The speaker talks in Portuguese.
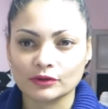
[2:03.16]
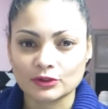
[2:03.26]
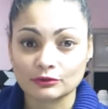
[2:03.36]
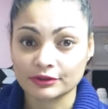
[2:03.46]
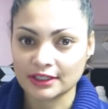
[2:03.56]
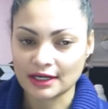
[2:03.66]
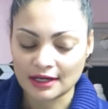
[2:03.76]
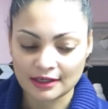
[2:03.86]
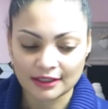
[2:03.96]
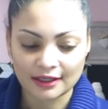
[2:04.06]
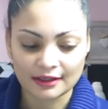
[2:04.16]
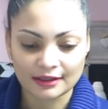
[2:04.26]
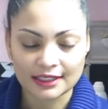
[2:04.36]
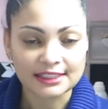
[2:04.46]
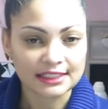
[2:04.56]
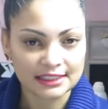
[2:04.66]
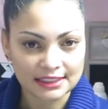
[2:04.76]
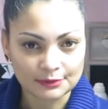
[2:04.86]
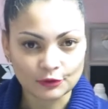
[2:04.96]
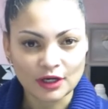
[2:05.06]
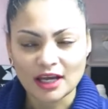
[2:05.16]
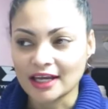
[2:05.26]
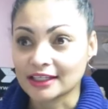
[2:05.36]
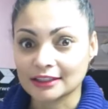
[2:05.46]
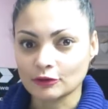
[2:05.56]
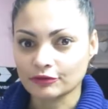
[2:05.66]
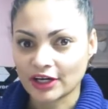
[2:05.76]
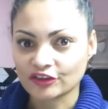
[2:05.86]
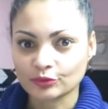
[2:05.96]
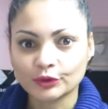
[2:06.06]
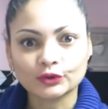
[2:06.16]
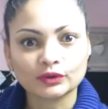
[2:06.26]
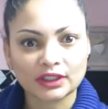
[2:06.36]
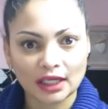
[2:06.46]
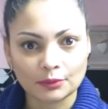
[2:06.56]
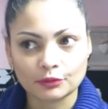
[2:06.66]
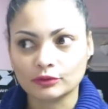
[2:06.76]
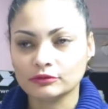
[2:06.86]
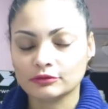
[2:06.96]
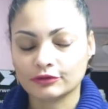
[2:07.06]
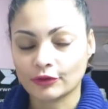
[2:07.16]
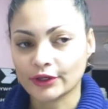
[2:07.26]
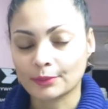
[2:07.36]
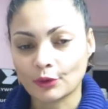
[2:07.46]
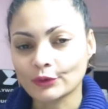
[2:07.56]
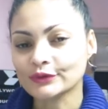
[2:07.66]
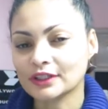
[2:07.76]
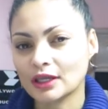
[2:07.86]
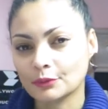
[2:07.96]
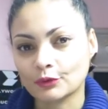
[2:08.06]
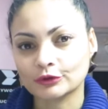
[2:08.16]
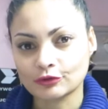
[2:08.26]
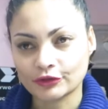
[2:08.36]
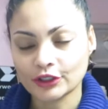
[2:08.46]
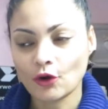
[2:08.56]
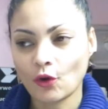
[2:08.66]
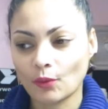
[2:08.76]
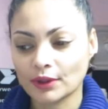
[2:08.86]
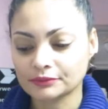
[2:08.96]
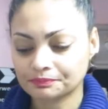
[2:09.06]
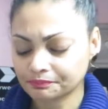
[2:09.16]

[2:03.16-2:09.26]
que eu sofri é, racismo, que não faz muito tempo, foi há pouco tempo, quando eu fui em Roma,